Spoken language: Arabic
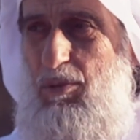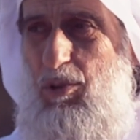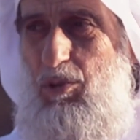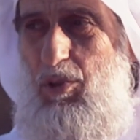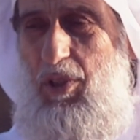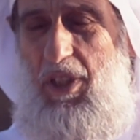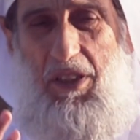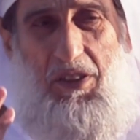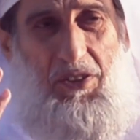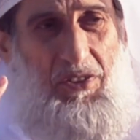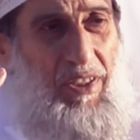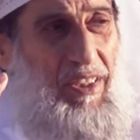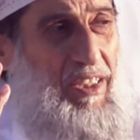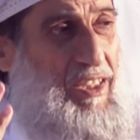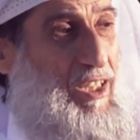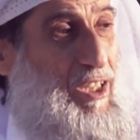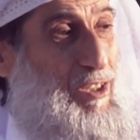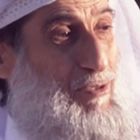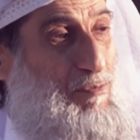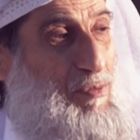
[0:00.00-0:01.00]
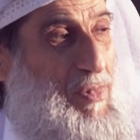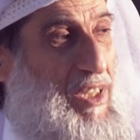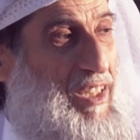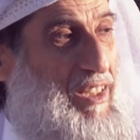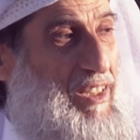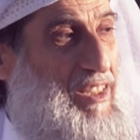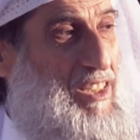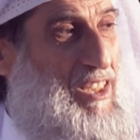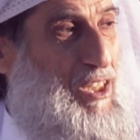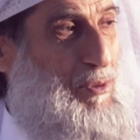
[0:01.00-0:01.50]
بقريش اللهم
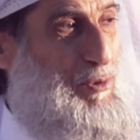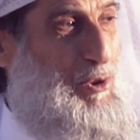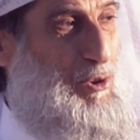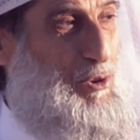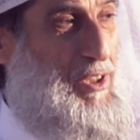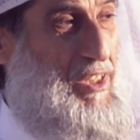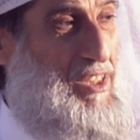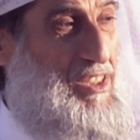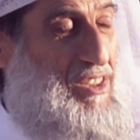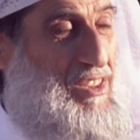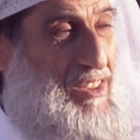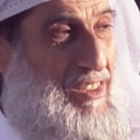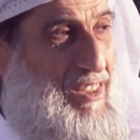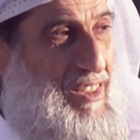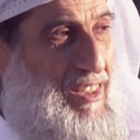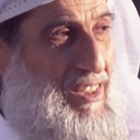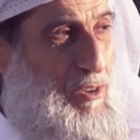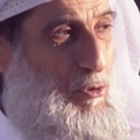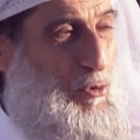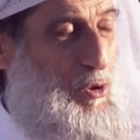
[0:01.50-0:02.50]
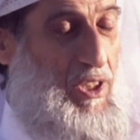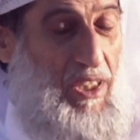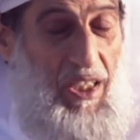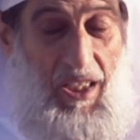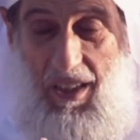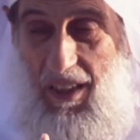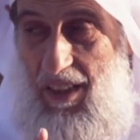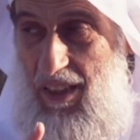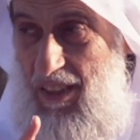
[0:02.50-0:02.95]
عليك بقريش وكان